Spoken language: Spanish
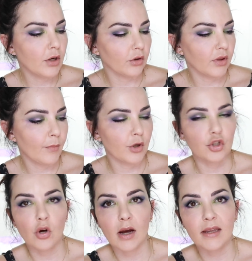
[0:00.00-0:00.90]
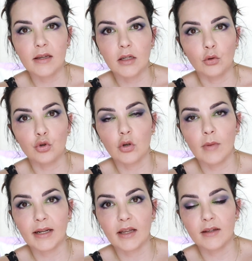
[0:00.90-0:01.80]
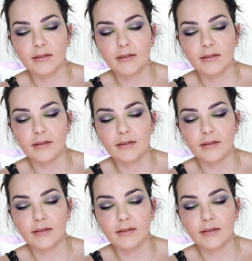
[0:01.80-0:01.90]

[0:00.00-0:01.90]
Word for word: entonces por eso hay incluso marcas de